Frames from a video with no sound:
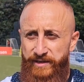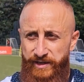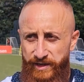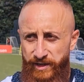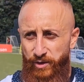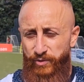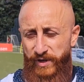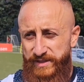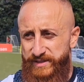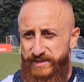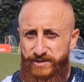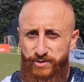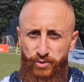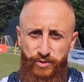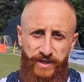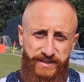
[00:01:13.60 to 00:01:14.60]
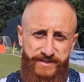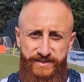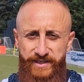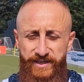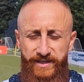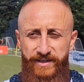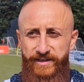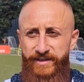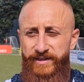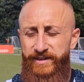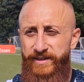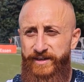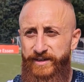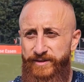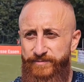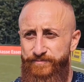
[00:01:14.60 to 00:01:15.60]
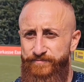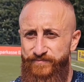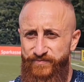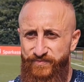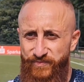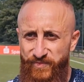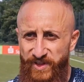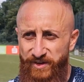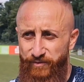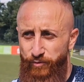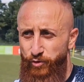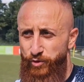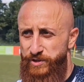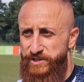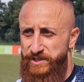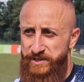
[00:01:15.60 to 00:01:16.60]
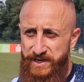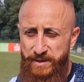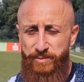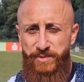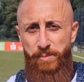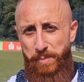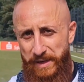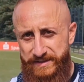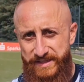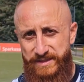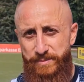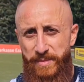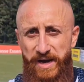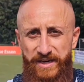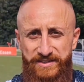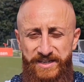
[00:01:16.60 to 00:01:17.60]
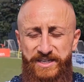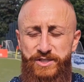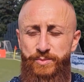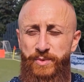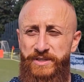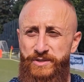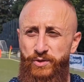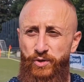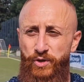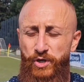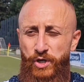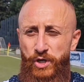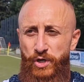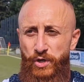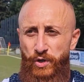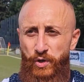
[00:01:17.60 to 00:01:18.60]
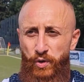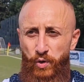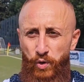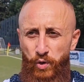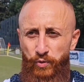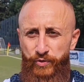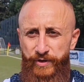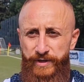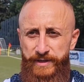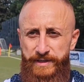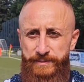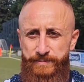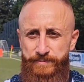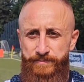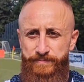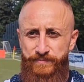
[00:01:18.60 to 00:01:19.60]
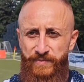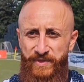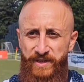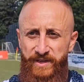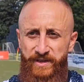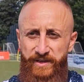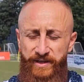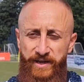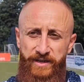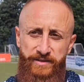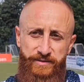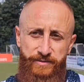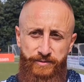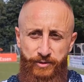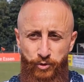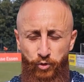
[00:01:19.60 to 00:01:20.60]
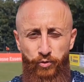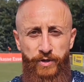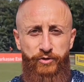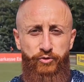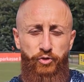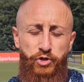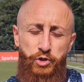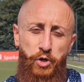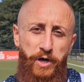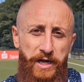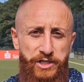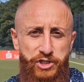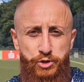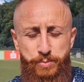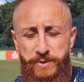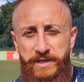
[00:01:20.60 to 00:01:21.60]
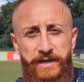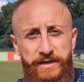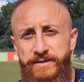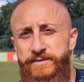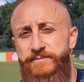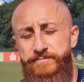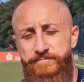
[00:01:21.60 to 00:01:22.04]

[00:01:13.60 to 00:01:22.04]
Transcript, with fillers: Genau, das ist so das, ähm, wo ich neben dem Platz was mache, sag ich mal so. Und ähm, ja, und natürlich noch als Spieler.